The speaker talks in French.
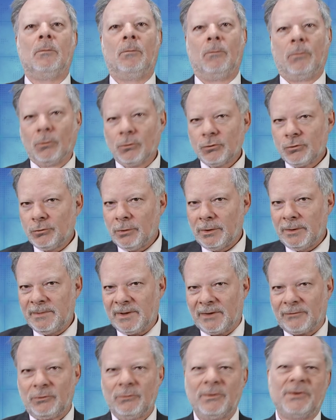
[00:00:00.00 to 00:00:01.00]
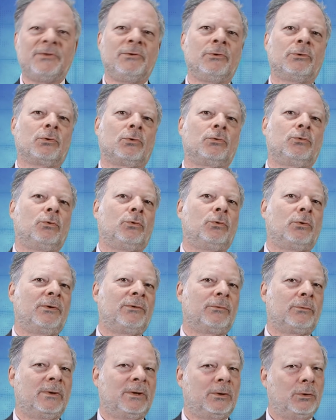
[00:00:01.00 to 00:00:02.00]
Bonjour et bienvenue, voici notre tour
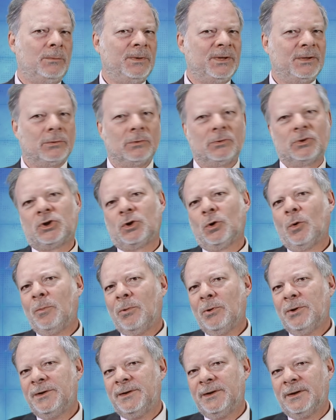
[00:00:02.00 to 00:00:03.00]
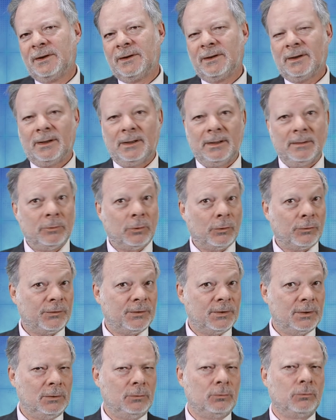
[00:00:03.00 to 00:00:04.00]
d'horizon économique, géopolitique et
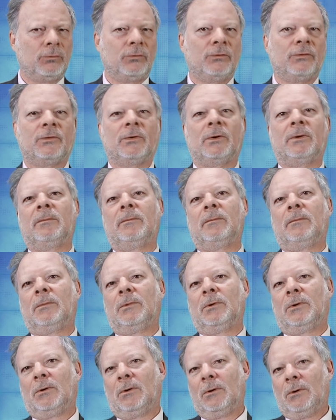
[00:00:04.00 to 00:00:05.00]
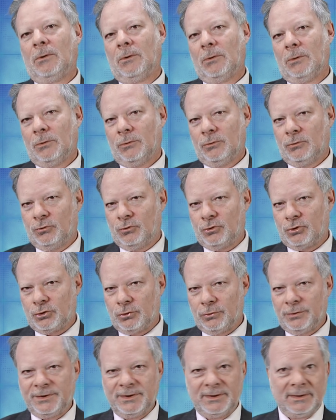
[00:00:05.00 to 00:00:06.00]
boursier. Nous sommes le
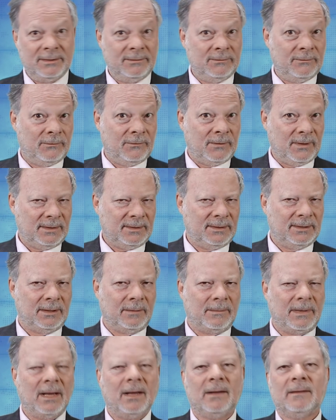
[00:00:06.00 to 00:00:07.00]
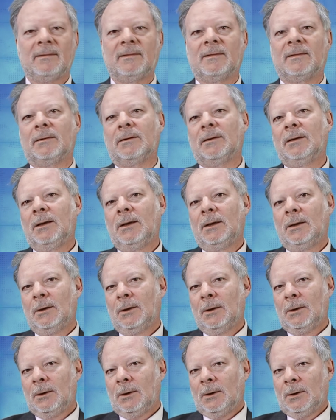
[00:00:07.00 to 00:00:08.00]
jeudi 21 mars
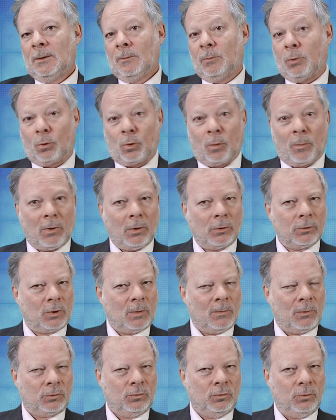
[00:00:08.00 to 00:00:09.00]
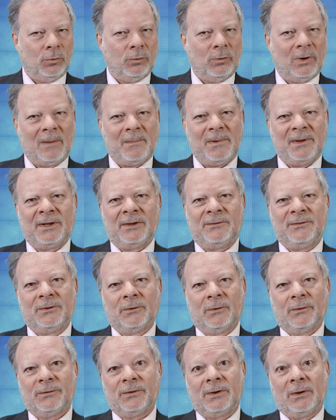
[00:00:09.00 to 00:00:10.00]
pour comprendre comment tourne la planète
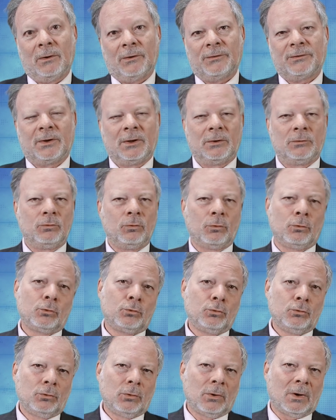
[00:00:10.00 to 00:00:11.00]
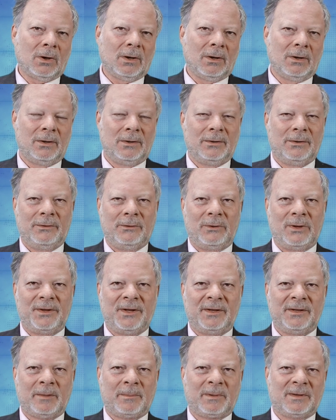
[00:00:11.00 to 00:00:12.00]
finance et lorsqu'elle tourne autour de la
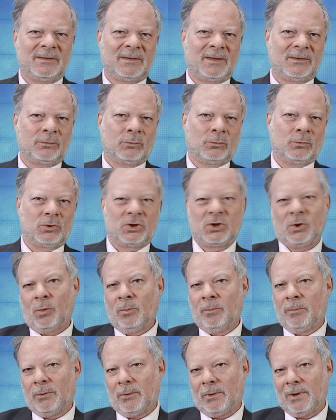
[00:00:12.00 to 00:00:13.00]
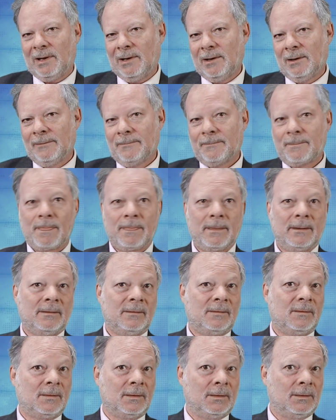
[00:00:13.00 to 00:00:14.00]
dernière prestation de Jérôme Powell,
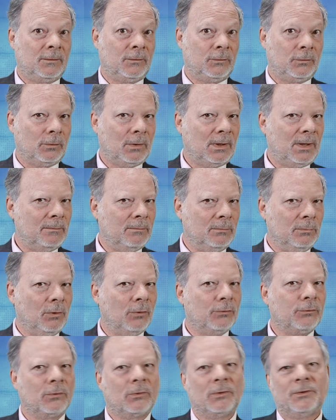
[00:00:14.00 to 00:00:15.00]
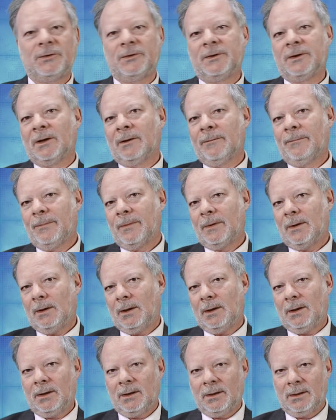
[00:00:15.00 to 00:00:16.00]
c'est sur la bourse au quotidien
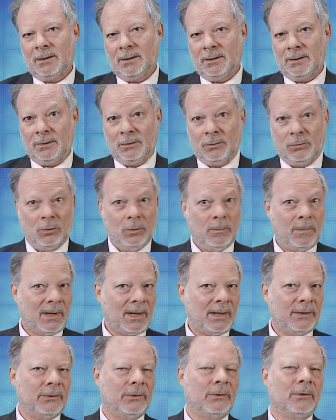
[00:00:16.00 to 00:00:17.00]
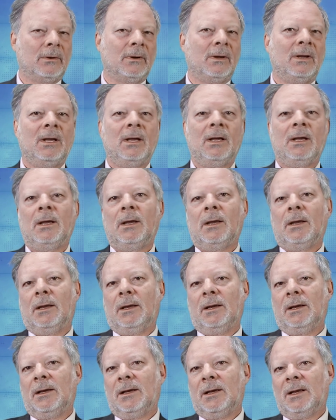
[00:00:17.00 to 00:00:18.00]
et nulle part ailleurs.
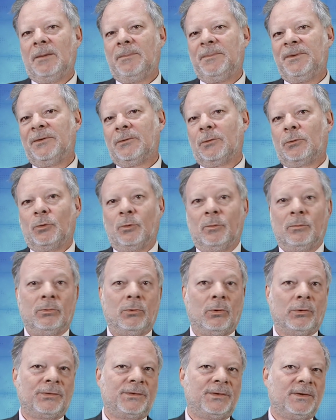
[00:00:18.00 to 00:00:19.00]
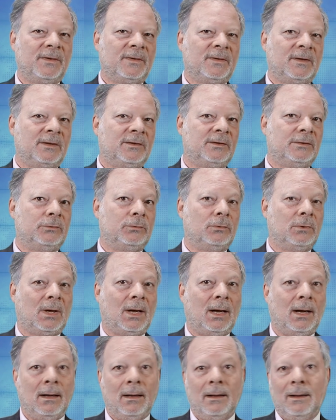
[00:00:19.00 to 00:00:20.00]
Et l'épisode boursier
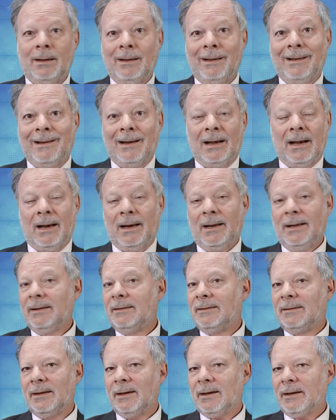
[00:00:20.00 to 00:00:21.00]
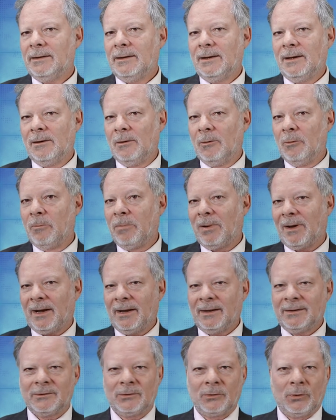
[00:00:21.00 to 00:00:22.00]
s'intitulera L'éternel
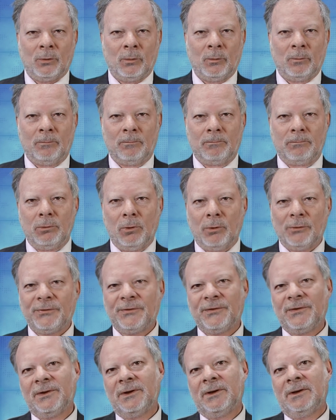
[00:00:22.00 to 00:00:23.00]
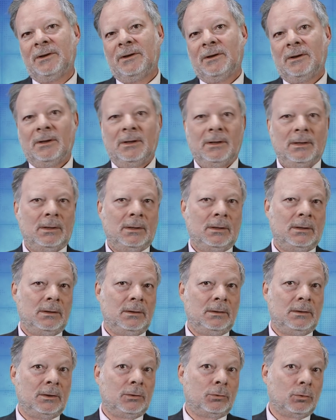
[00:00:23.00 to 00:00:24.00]
printemps boursier
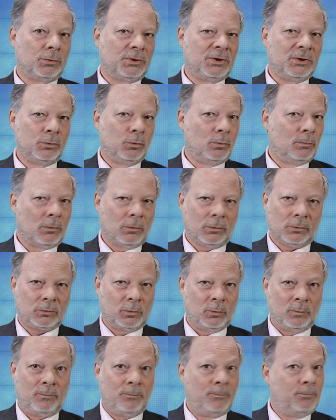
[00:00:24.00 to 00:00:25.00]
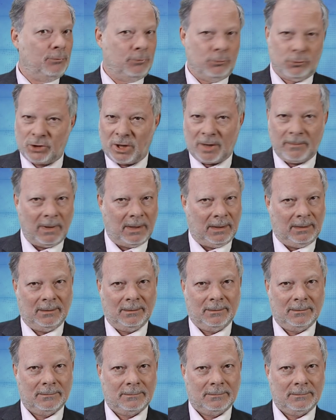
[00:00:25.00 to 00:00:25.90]
des taux qui ne montent plus jamais.